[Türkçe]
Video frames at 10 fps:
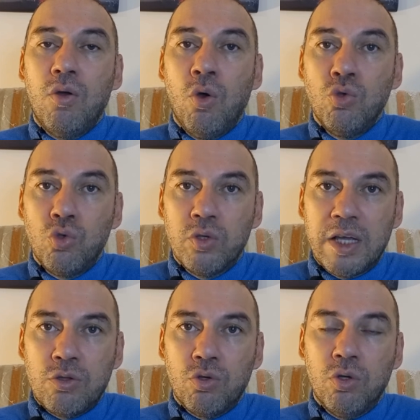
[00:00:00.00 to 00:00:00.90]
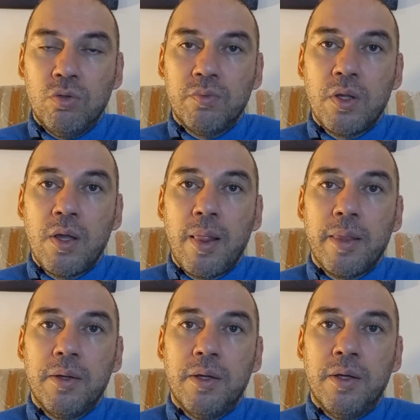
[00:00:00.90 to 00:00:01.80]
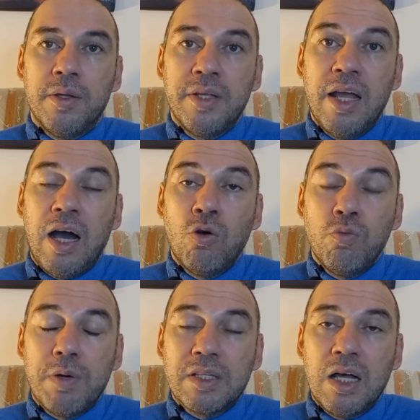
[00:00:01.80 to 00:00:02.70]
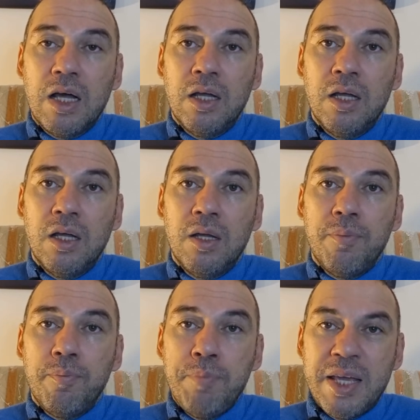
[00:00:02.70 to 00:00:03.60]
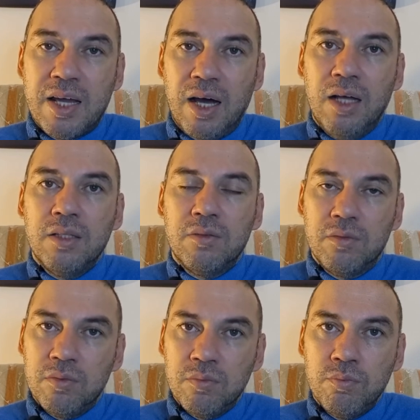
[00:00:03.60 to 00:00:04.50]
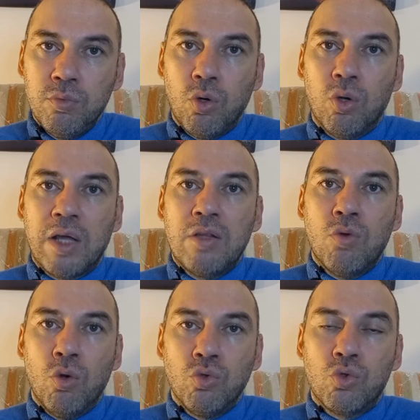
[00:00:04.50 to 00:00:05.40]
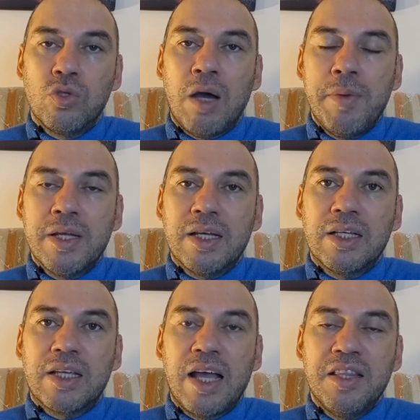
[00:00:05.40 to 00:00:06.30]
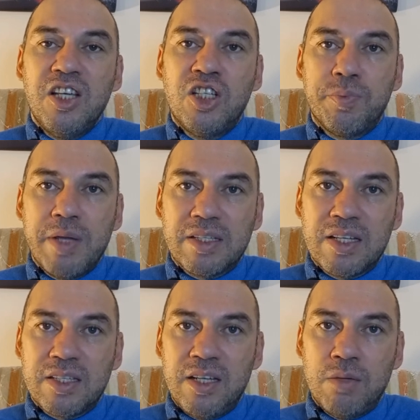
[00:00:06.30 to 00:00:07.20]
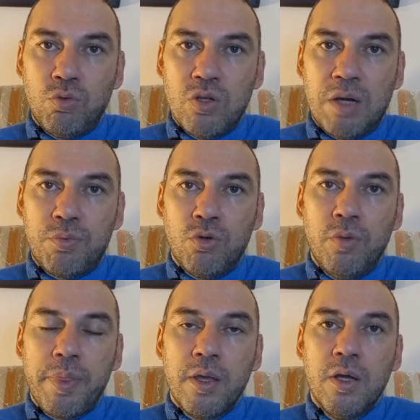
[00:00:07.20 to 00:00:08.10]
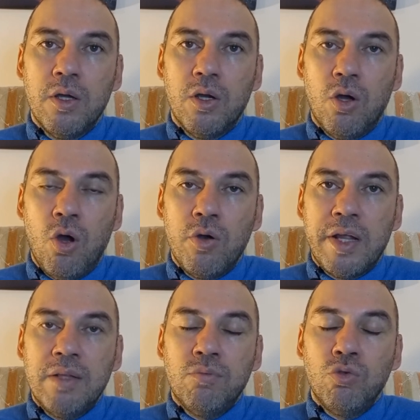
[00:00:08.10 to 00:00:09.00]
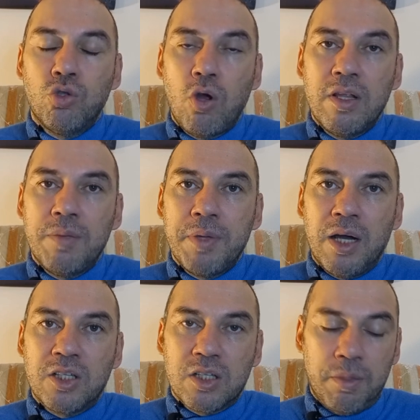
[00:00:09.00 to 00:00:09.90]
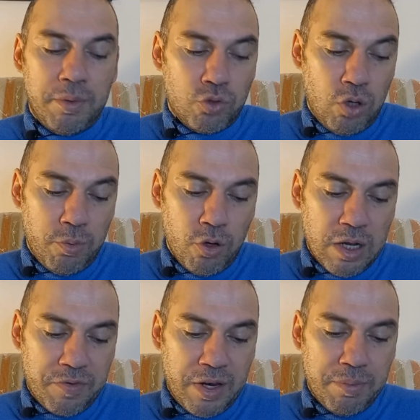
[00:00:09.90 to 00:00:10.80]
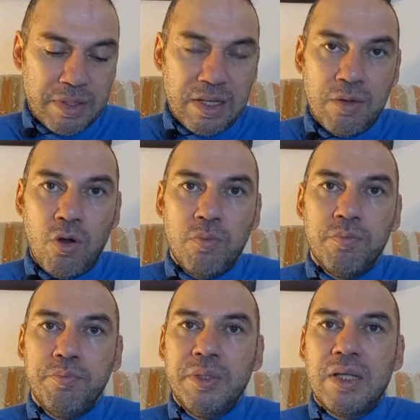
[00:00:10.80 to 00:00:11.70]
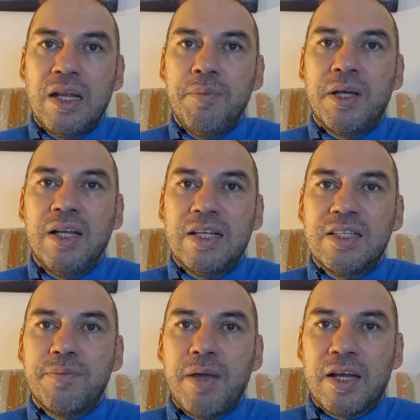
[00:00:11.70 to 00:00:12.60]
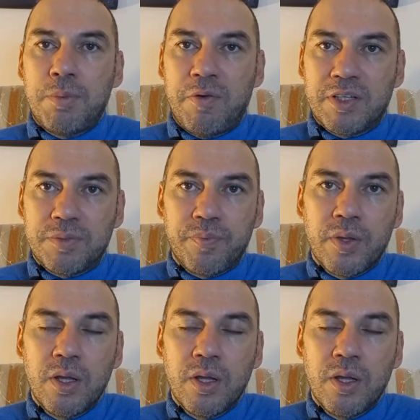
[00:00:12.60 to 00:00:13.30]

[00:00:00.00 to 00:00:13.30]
öncülük ediyor. E, yine Avrupa'da e, Mika bu olayın öncüsü. Amerika'da kendi iç piyasası ile bunu yapıyor. Örneğin bunu şöyle de bir açıklama, şöyle bir örnek vereyim. Mesela bir tane bir klasik bir araba var.